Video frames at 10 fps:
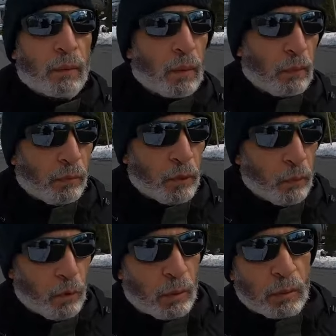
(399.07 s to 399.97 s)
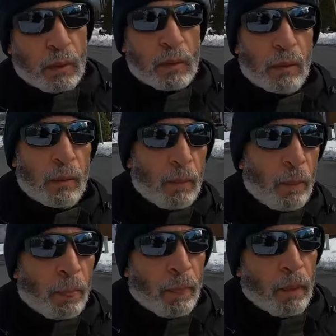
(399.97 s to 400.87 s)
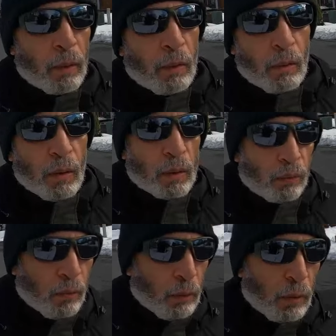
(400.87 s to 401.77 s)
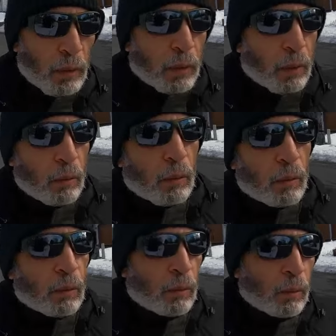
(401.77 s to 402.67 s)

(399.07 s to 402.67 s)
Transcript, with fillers: يعني مفيش مشاهدات اصلا ولا تفاعل ايا كان نوعه